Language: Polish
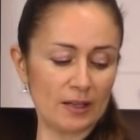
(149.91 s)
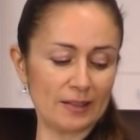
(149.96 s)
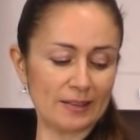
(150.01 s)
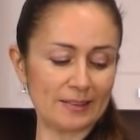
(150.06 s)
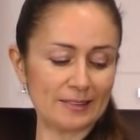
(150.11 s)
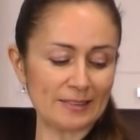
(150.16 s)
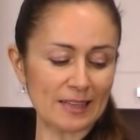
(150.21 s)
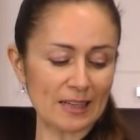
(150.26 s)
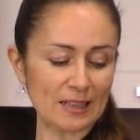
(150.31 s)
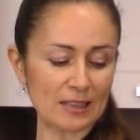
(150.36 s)

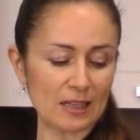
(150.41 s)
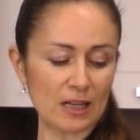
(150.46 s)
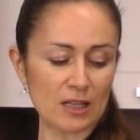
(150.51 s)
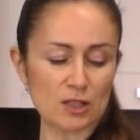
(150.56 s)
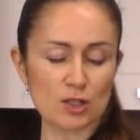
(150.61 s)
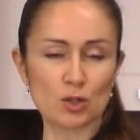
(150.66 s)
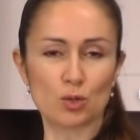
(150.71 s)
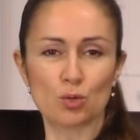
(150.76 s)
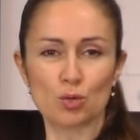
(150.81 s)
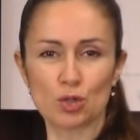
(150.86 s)
e,
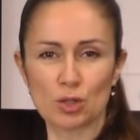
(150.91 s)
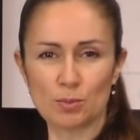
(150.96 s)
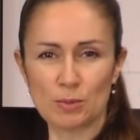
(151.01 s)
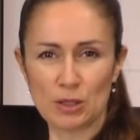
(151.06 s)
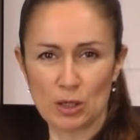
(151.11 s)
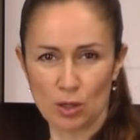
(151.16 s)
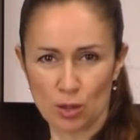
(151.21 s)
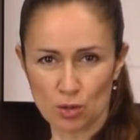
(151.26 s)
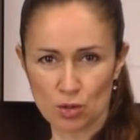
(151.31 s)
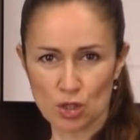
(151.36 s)
tarka z
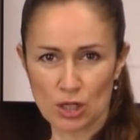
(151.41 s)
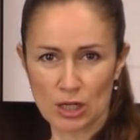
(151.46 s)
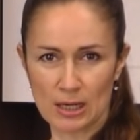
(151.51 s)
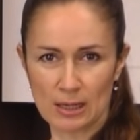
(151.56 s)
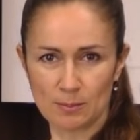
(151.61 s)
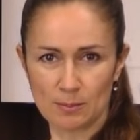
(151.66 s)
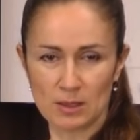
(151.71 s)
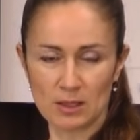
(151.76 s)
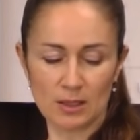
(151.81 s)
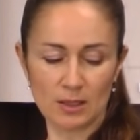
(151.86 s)
dużymi
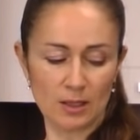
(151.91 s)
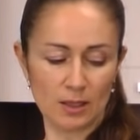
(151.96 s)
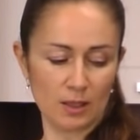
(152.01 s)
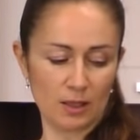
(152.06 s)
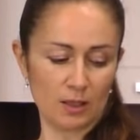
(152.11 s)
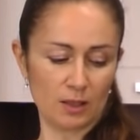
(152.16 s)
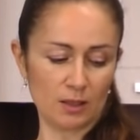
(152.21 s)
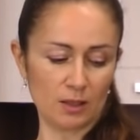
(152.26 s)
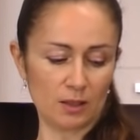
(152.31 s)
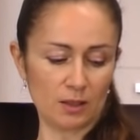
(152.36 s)
oczkami
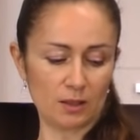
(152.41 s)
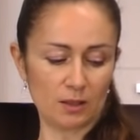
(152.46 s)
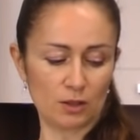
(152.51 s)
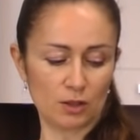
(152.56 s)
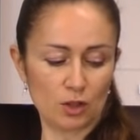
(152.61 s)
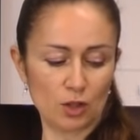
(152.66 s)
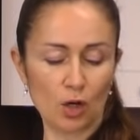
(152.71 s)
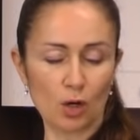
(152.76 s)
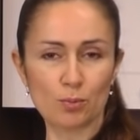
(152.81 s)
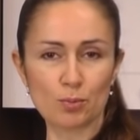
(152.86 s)
e,
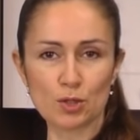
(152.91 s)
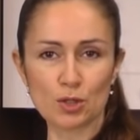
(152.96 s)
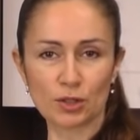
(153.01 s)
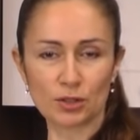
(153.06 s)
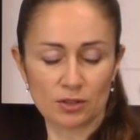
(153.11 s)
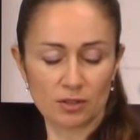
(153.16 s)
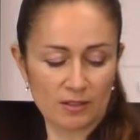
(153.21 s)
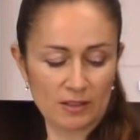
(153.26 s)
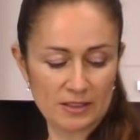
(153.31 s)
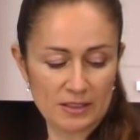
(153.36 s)
do
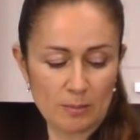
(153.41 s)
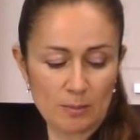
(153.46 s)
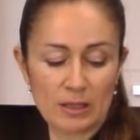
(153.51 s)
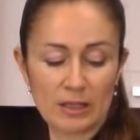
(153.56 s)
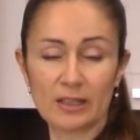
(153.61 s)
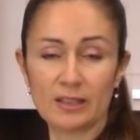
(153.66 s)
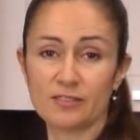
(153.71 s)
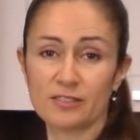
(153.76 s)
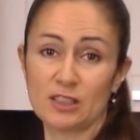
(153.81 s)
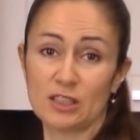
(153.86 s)
przygotowania
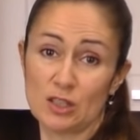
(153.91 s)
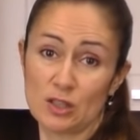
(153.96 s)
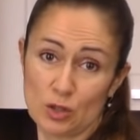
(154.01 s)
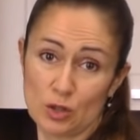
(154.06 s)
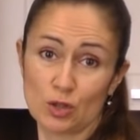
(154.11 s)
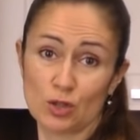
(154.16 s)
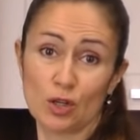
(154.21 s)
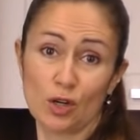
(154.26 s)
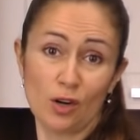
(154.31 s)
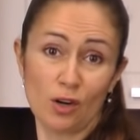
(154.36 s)
marchewki i
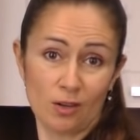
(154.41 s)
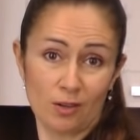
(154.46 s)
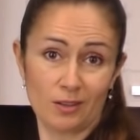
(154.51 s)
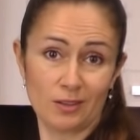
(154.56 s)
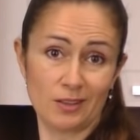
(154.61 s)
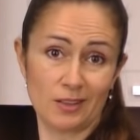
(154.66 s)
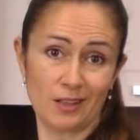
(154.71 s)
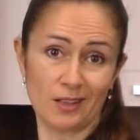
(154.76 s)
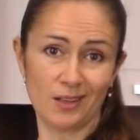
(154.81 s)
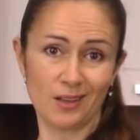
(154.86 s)
coś do
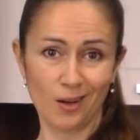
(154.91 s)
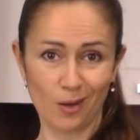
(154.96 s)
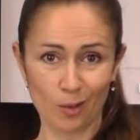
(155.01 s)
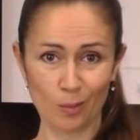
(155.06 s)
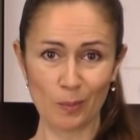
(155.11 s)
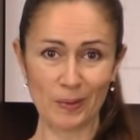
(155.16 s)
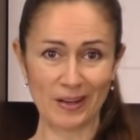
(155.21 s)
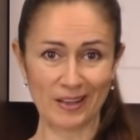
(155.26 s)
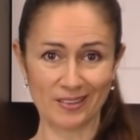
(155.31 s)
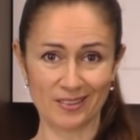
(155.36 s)
jej
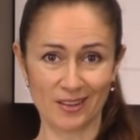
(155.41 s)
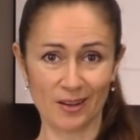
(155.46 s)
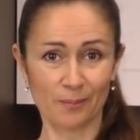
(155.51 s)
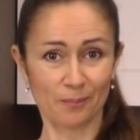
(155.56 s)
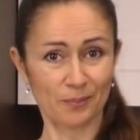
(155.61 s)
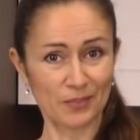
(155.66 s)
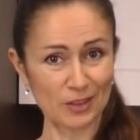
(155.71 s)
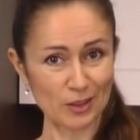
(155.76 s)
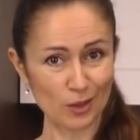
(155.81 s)
obrania.